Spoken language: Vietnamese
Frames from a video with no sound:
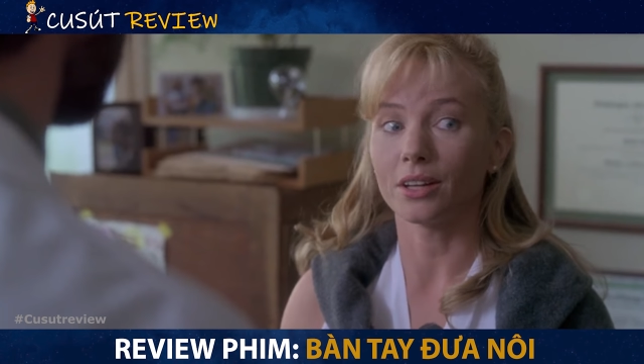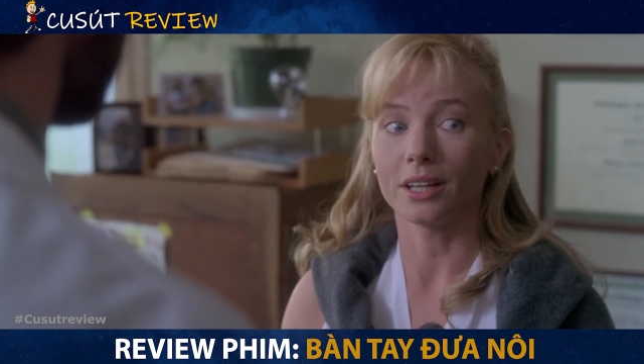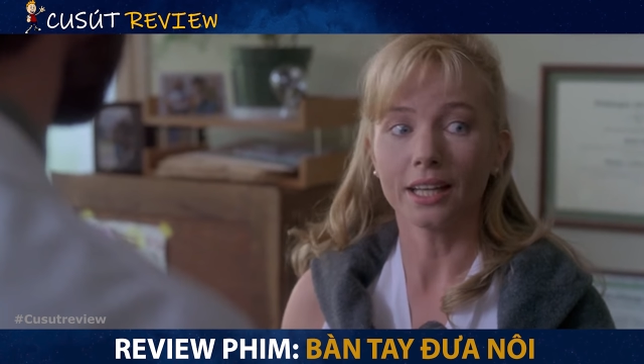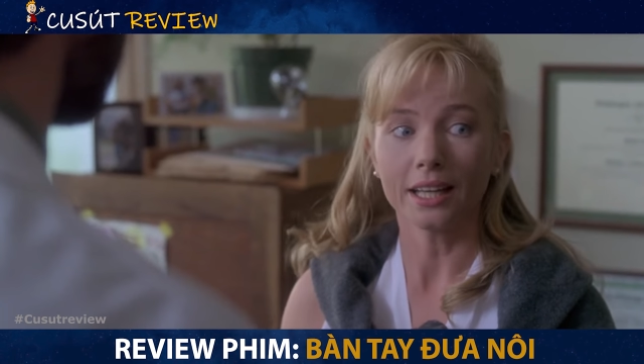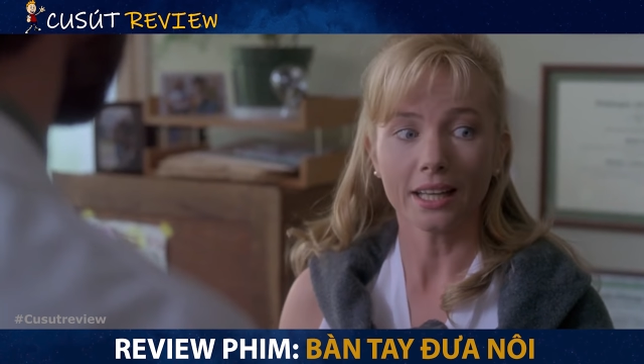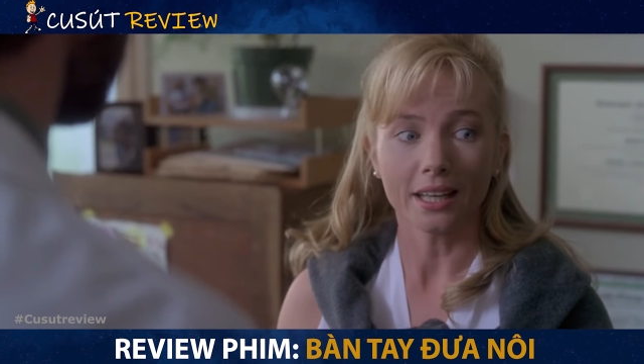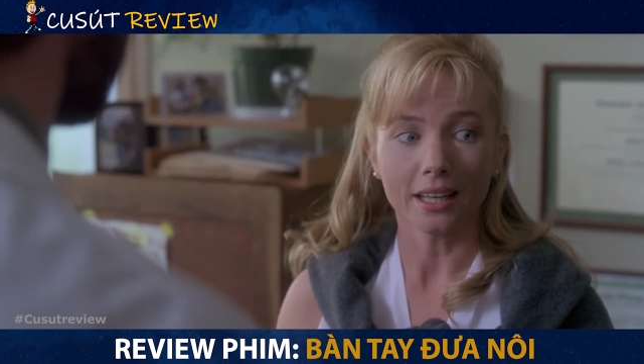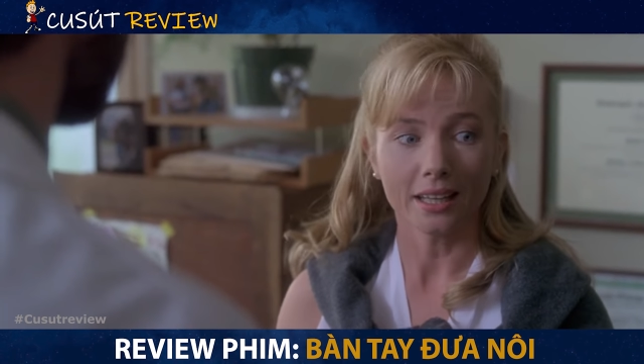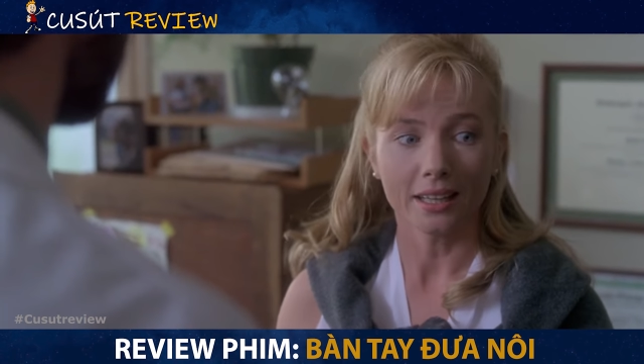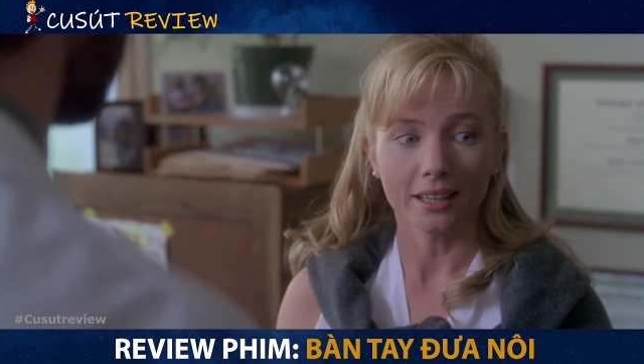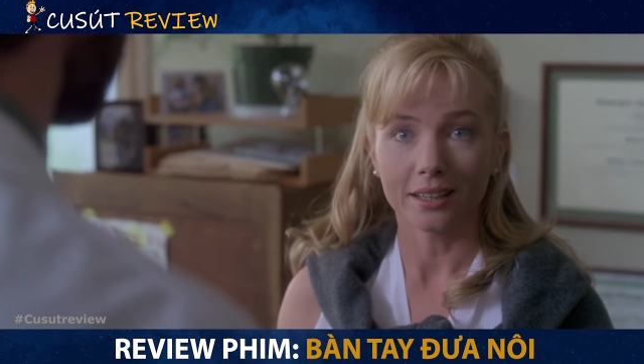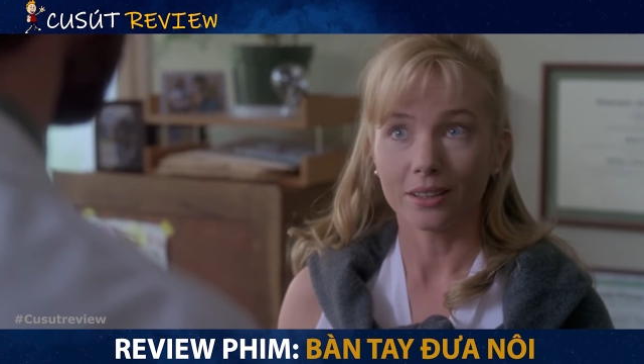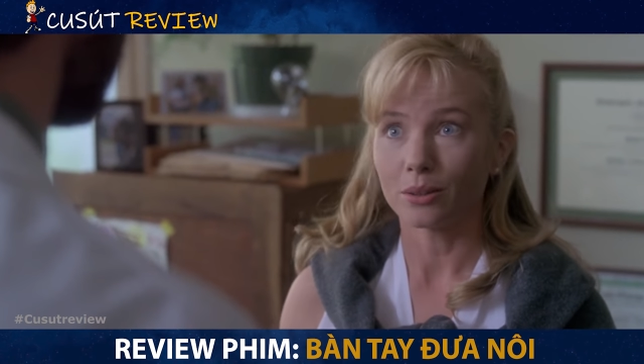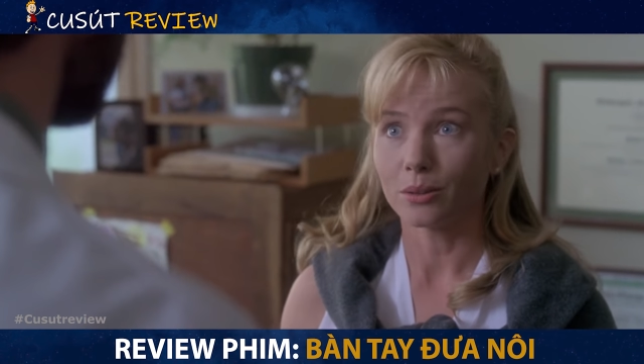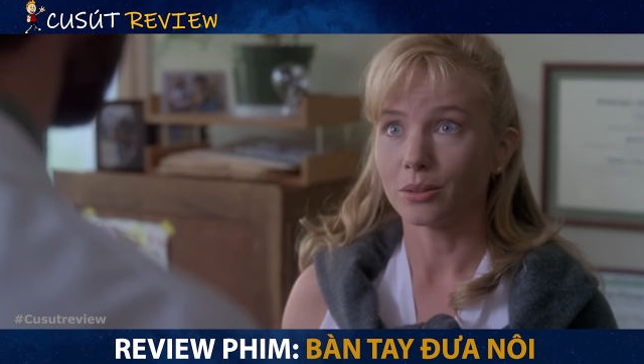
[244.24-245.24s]
để đồng nghiệp của
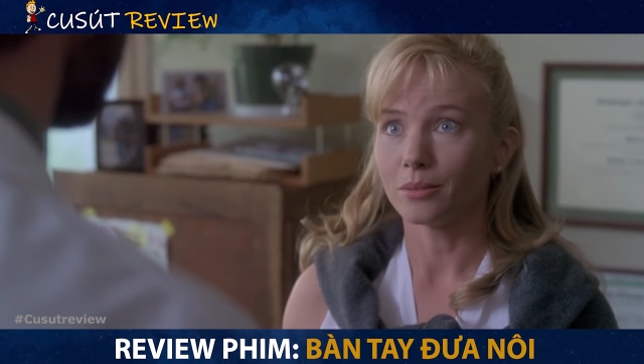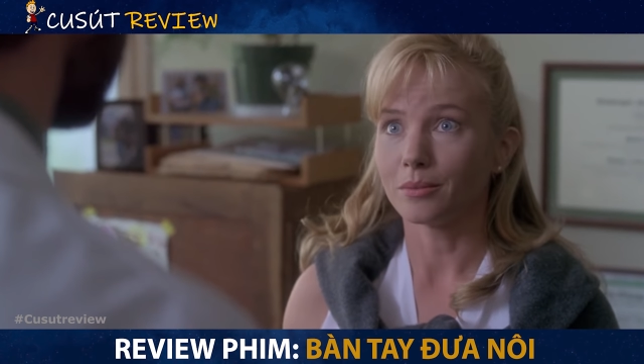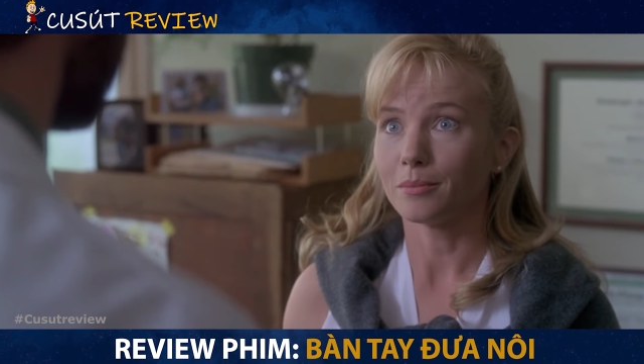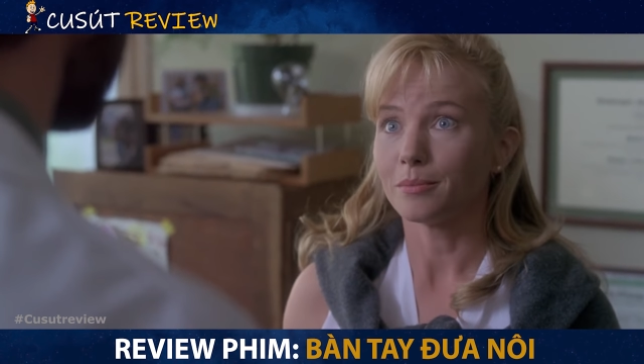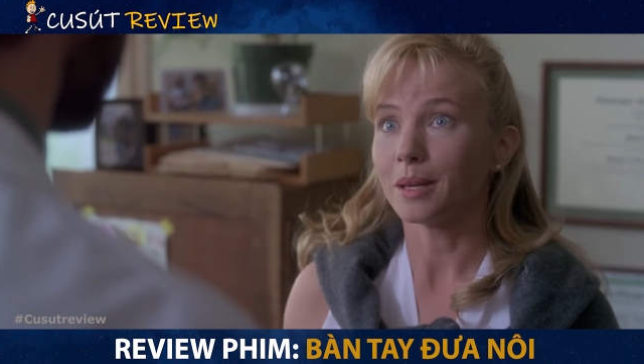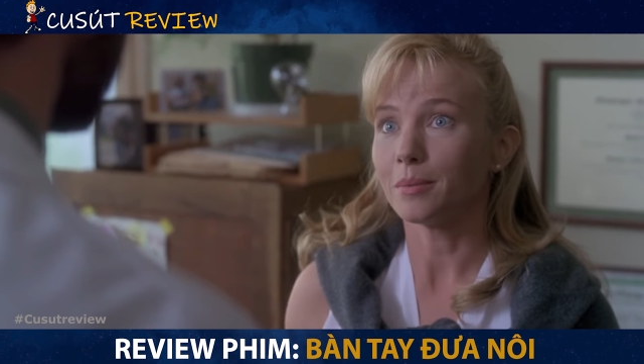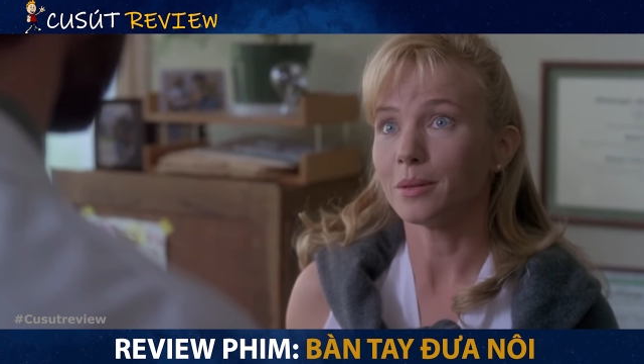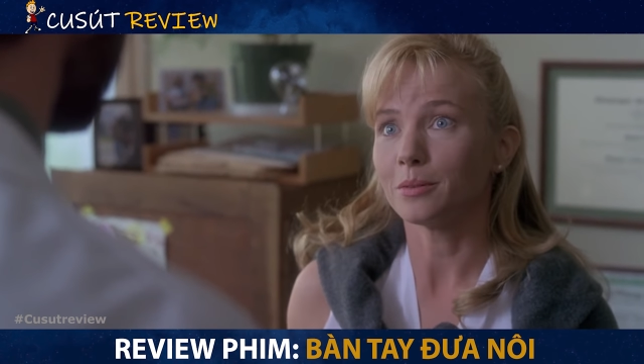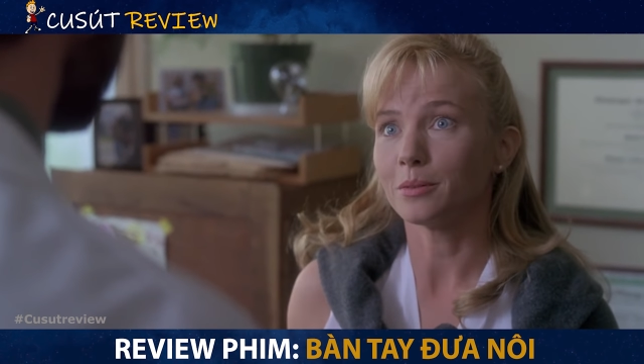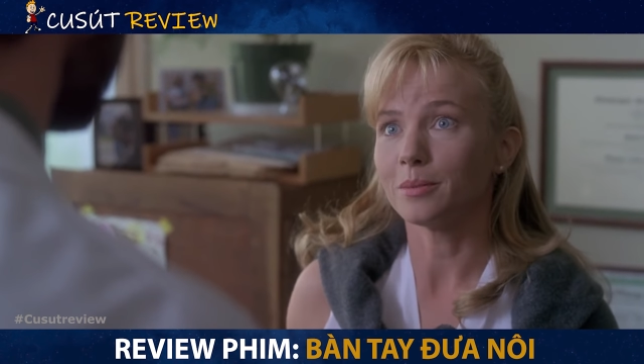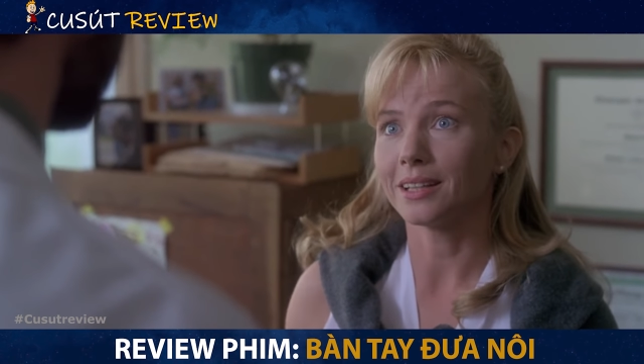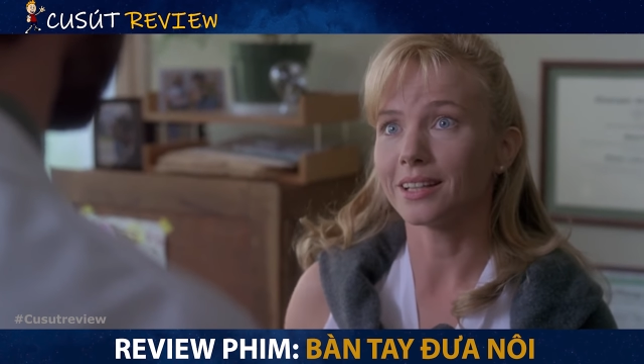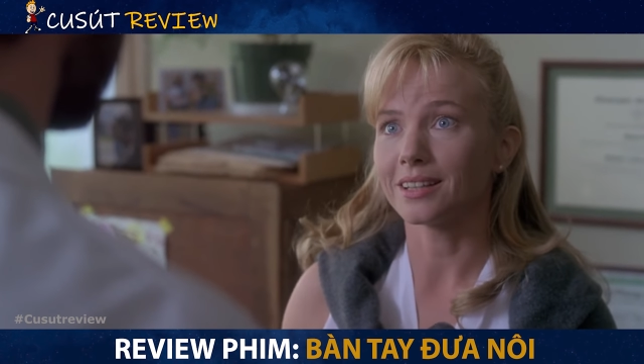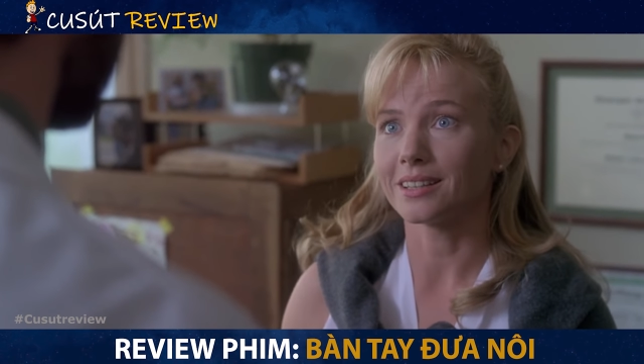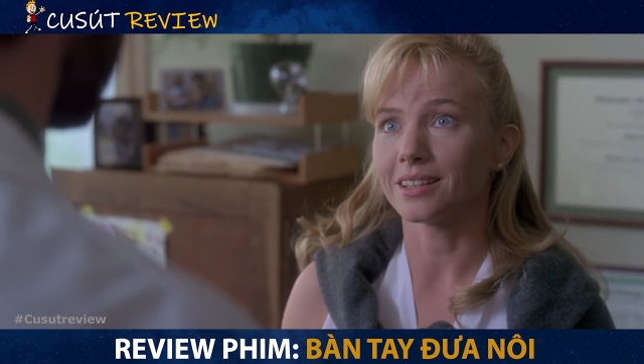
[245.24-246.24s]
anh nghi ngờ họ có quan
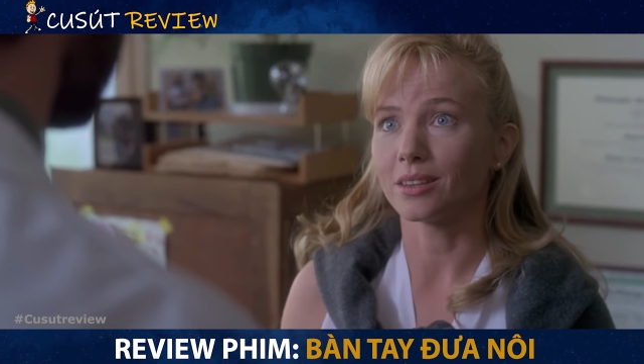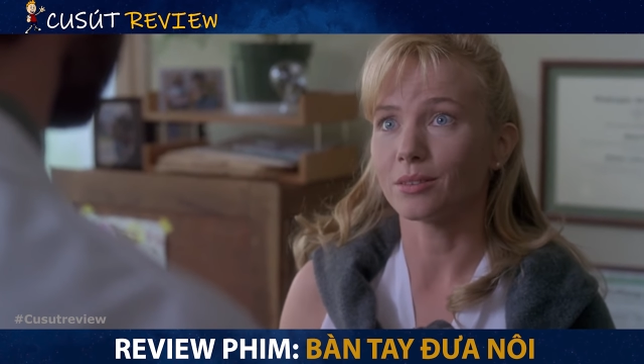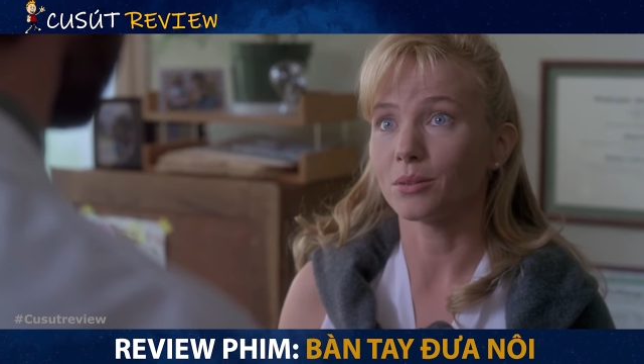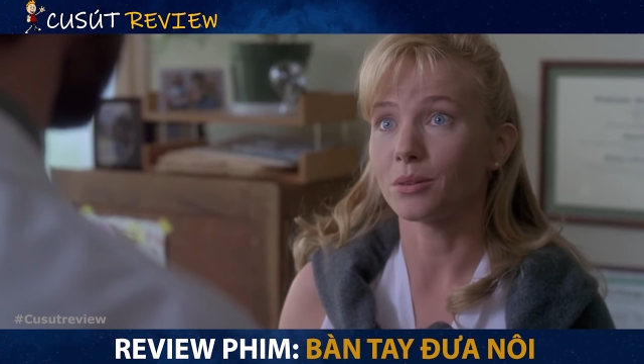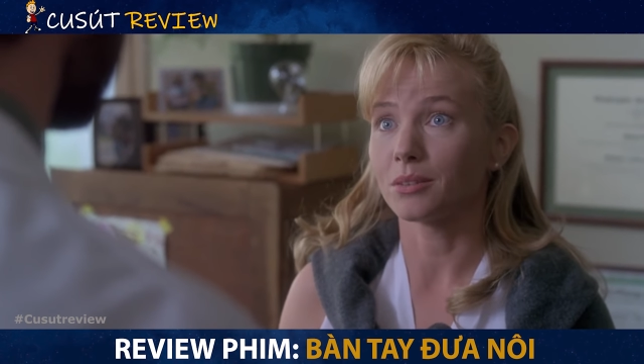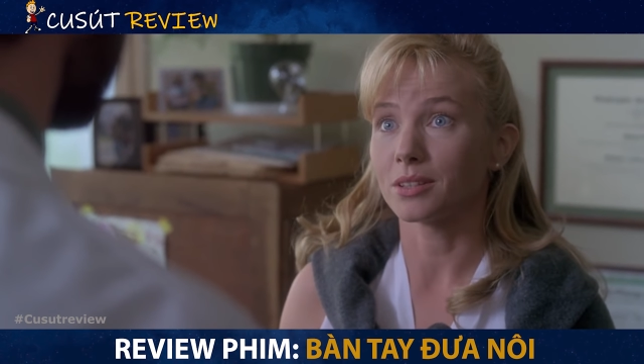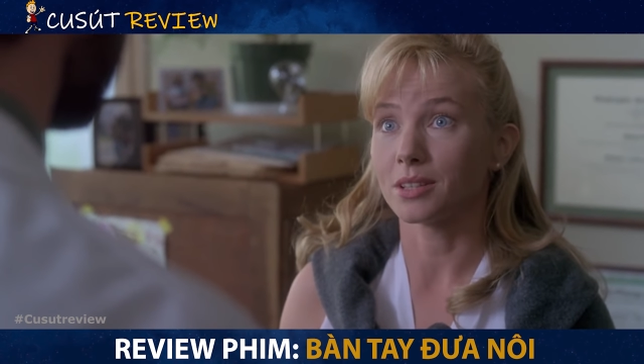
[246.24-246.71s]
hệ bất chính.